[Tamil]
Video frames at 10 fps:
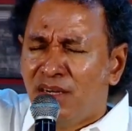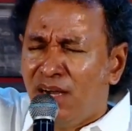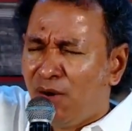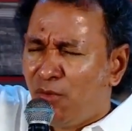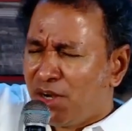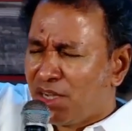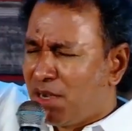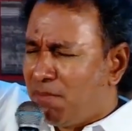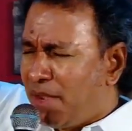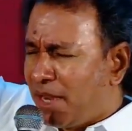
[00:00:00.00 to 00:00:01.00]
ஐ வாண்ட்
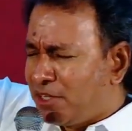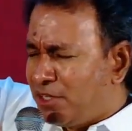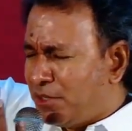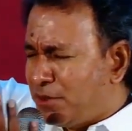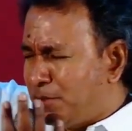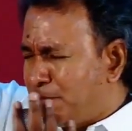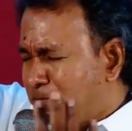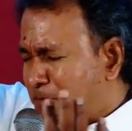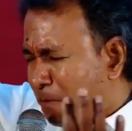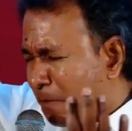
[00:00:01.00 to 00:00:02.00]
கம் பேக் டு யூ
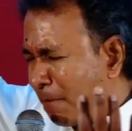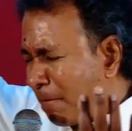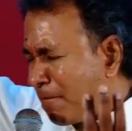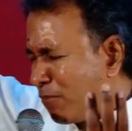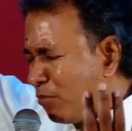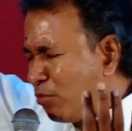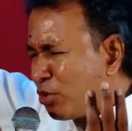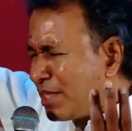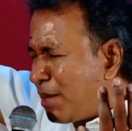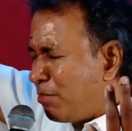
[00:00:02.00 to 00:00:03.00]

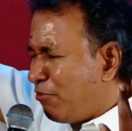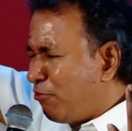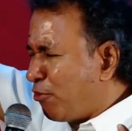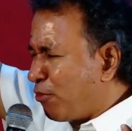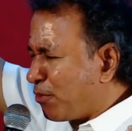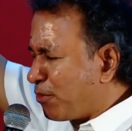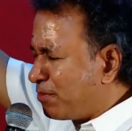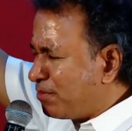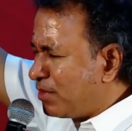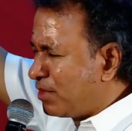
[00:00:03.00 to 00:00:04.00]
மோர் தேன் பிஃபோர்
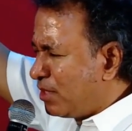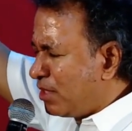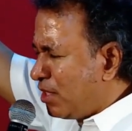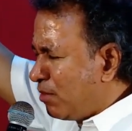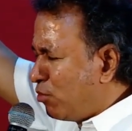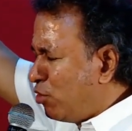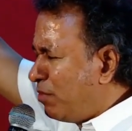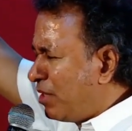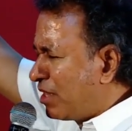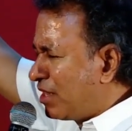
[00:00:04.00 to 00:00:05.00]

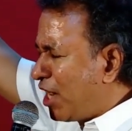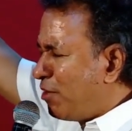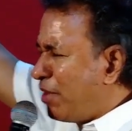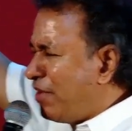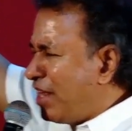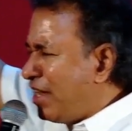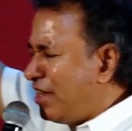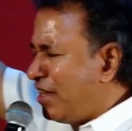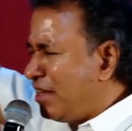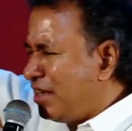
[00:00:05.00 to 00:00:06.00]
முன்பிருந்த அன்பை விட
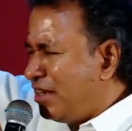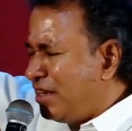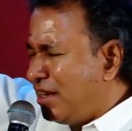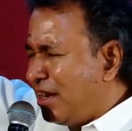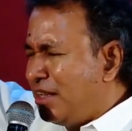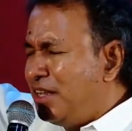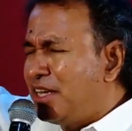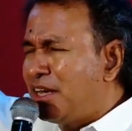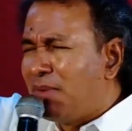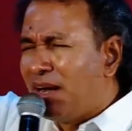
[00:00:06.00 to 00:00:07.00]

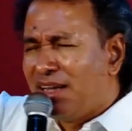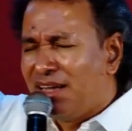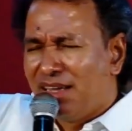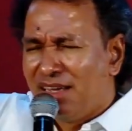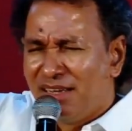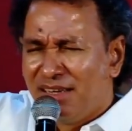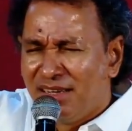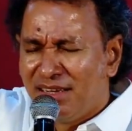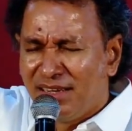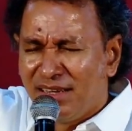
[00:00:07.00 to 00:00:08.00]
அதிகமாக
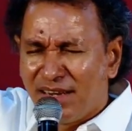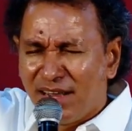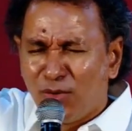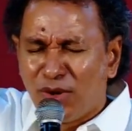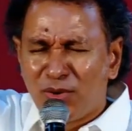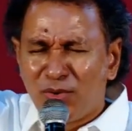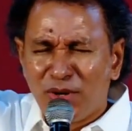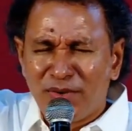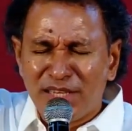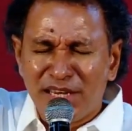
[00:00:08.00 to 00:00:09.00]
நான் உங்கள் கூட
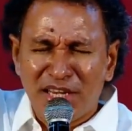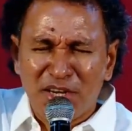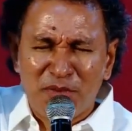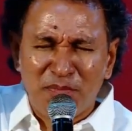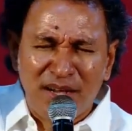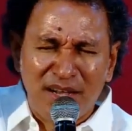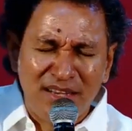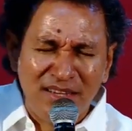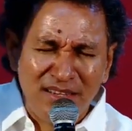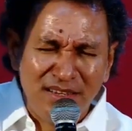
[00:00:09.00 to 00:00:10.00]
வந்து நிற்கணும்ப்பா
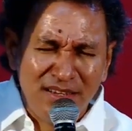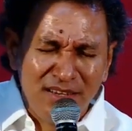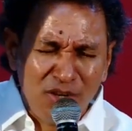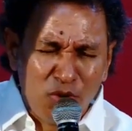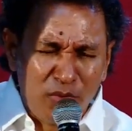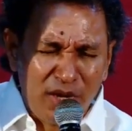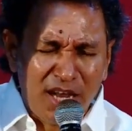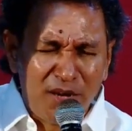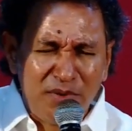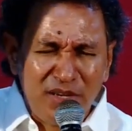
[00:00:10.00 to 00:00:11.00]
உங்களுடைய
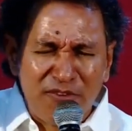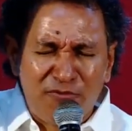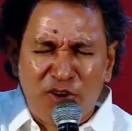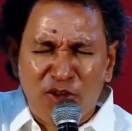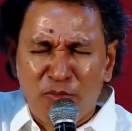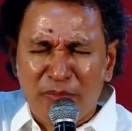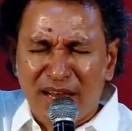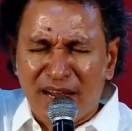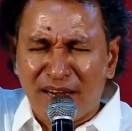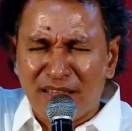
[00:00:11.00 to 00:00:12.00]
அன்பு எவ்வளவு
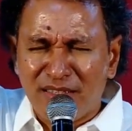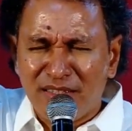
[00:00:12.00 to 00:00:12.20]
மேலானது